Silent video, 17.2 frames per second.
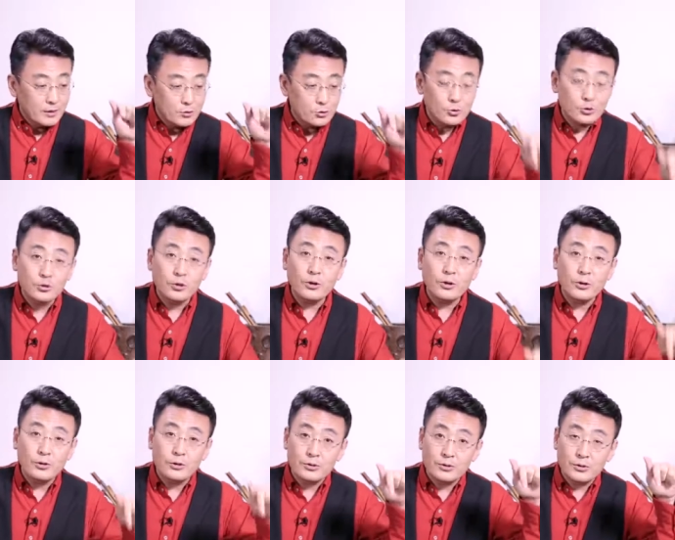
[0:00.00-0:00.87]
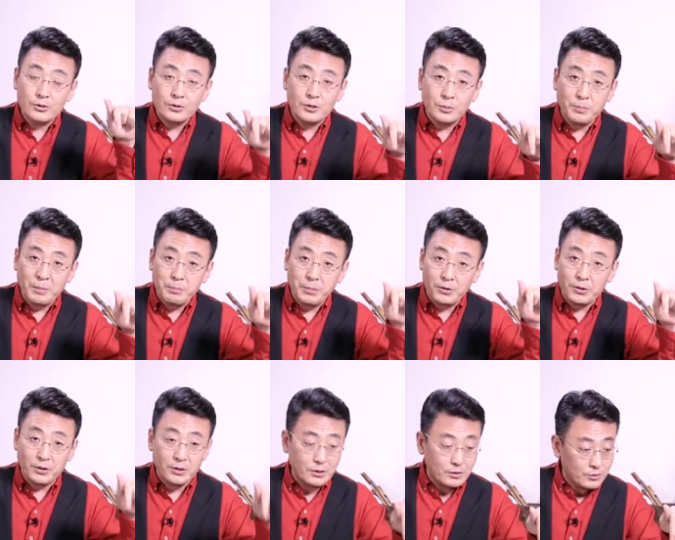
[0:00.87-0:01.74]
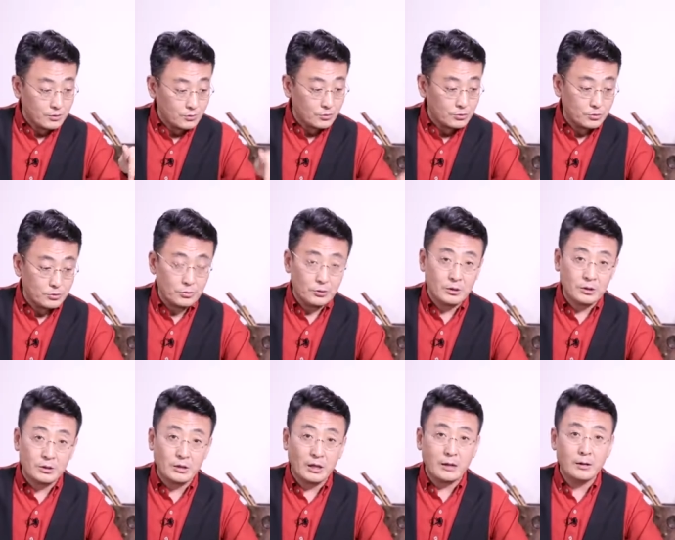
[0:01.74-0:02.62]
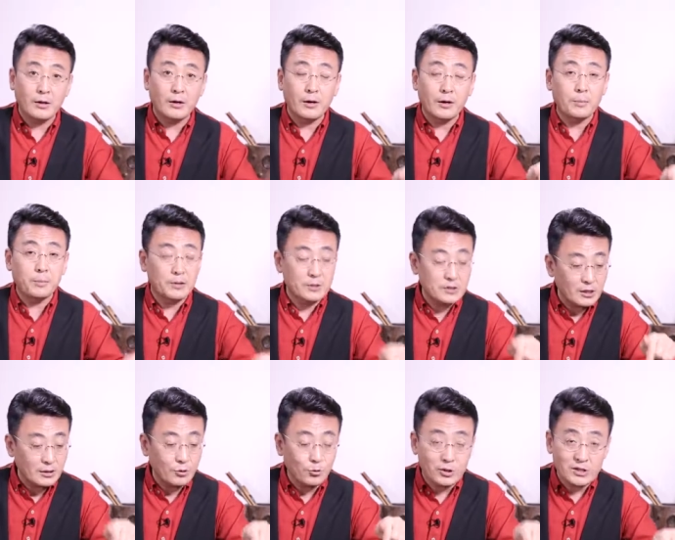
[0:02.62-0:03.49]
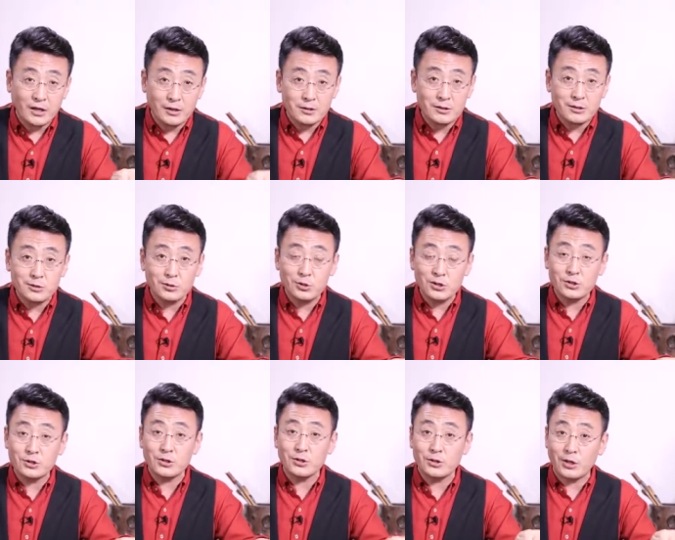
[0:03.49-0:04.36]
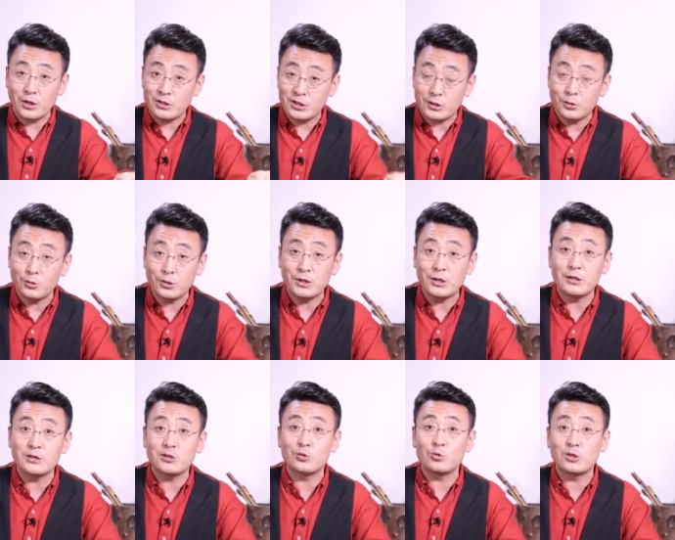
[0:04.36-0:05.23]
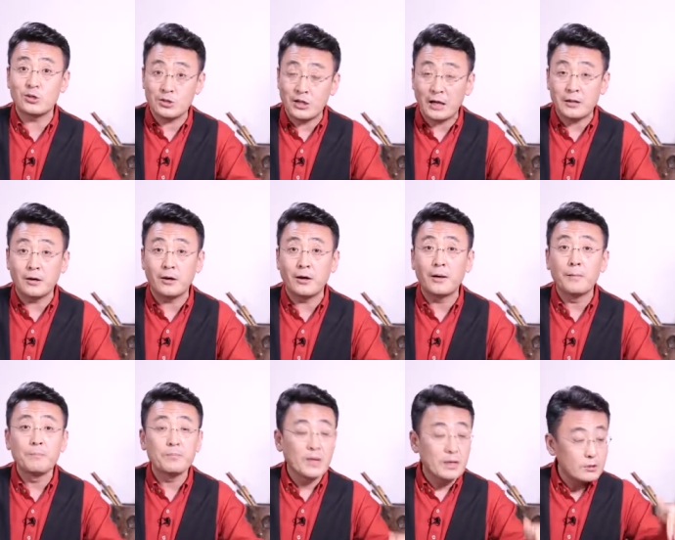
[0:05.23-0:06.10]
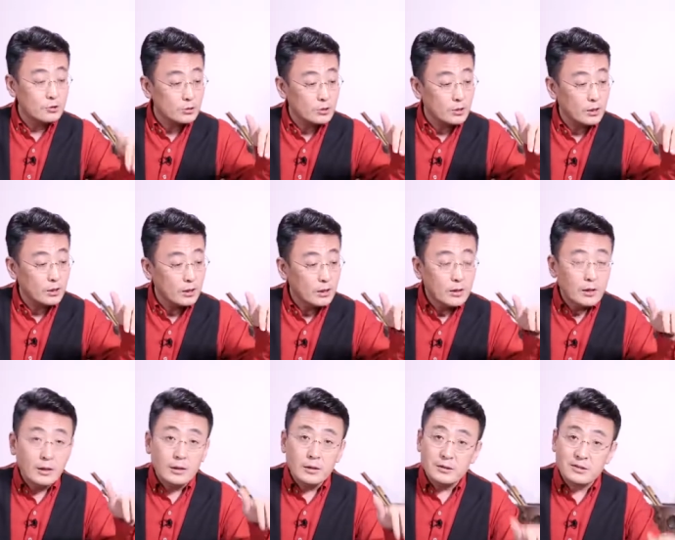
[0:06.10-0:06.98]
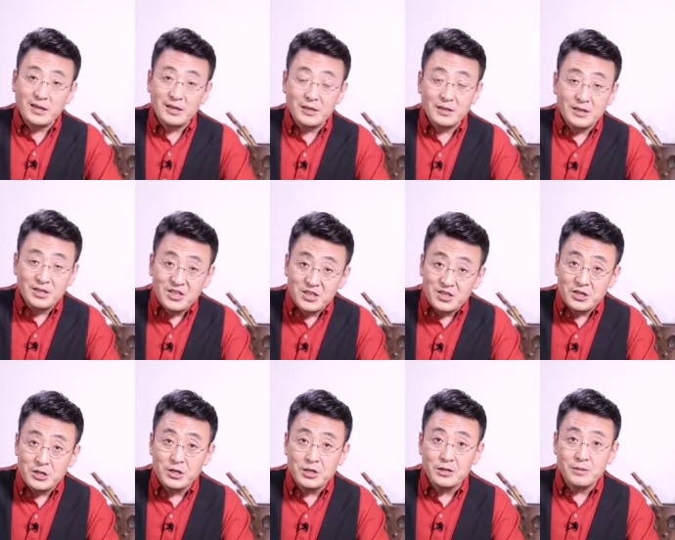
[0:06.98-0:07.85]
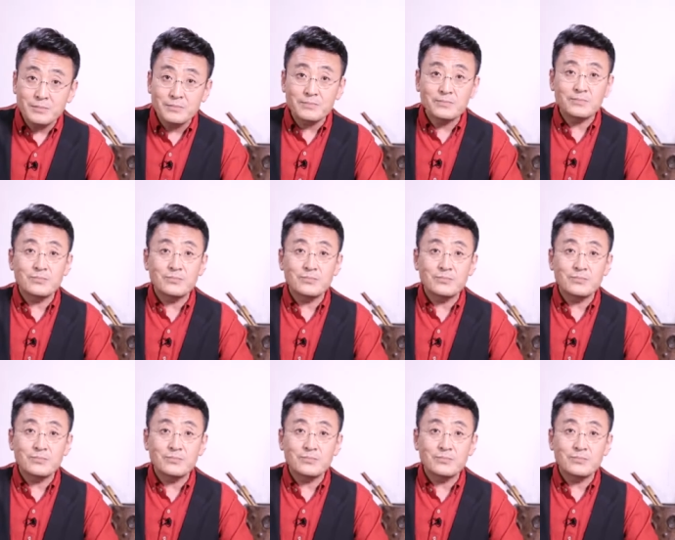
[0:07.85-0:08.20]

据说。这篇报道里，我就谈到啊，不是这个国家二级咨询师他提供的一个数字，谈到就是在印尼